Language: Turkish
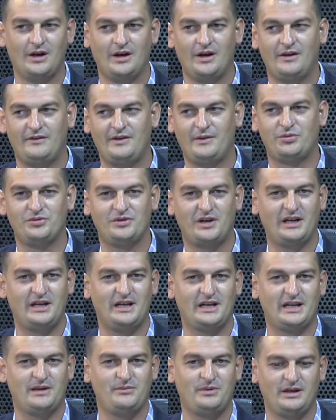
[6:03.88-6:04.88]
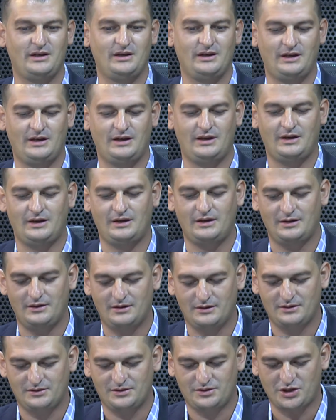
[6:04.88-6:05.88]
Ve bunlarla ilgili bir e,
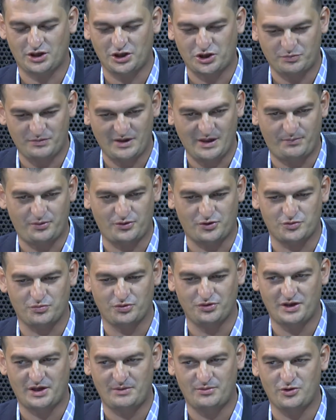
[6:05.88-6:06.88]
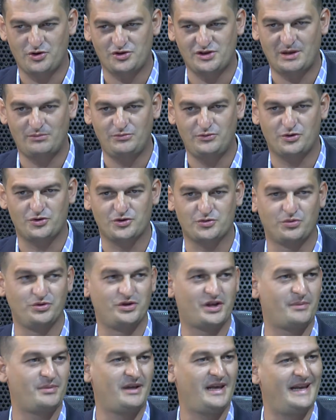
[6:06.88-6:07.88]
çalışma yapıyoruz. Bunları bir gözlemliyoruz,
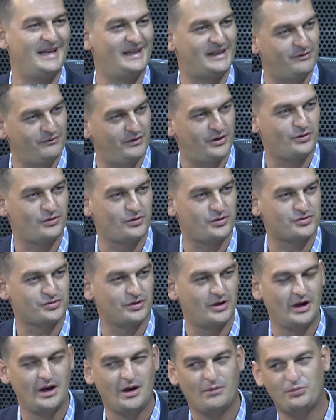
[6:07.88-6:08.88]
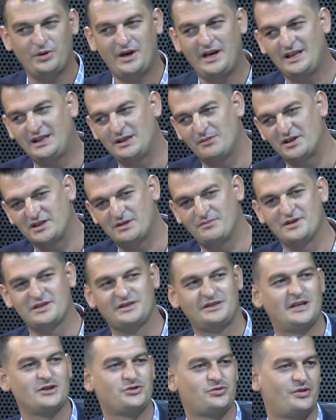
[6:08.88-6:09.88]
bunlara bir eğitim veriyoruz bu eğitim
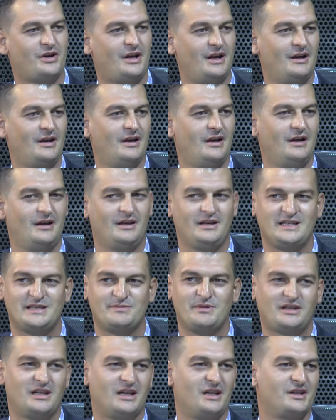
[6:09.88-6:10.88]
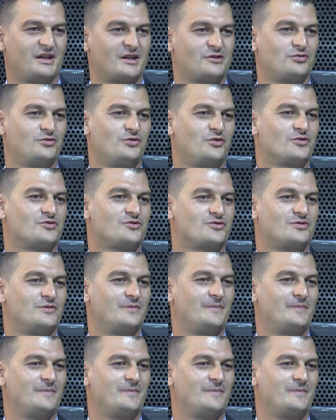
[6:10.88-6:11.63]
aşamasından sonra hizmet alanlarına sunuyoruz.